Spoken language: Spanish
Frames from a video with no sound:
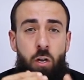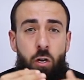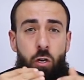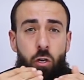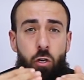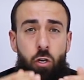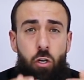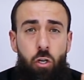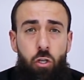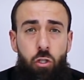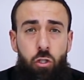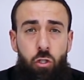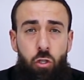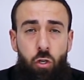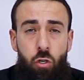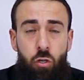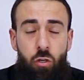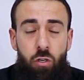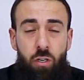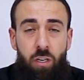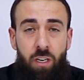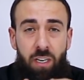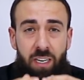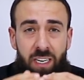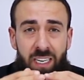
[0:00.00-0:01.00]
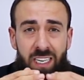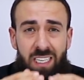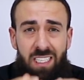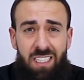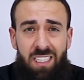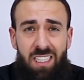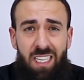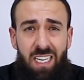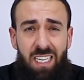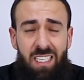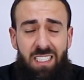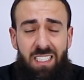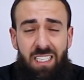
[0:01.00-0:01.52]
no son
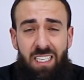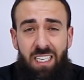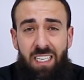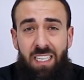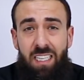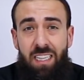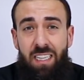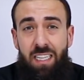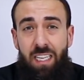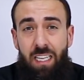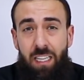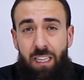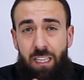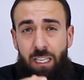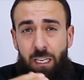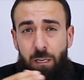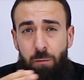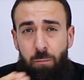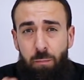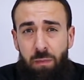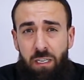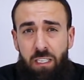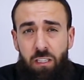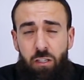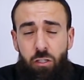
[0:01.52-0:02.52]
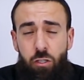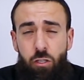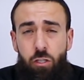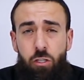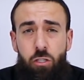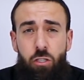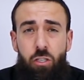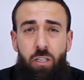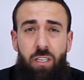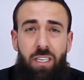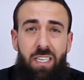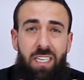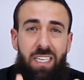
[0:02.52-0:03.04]
rectas de 100
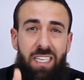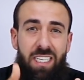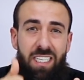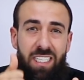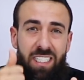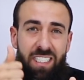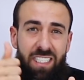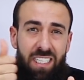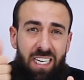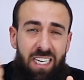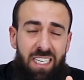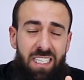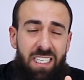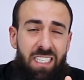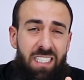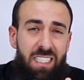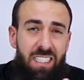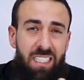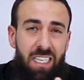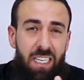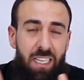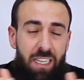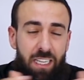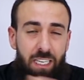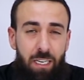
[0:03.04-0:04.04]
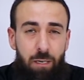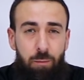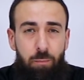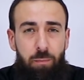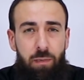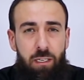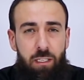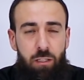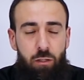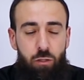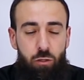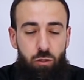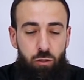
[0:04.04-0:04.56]
metros ni series de 100
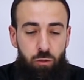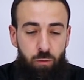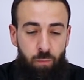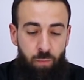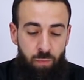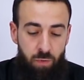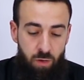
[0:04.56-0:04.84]
metros.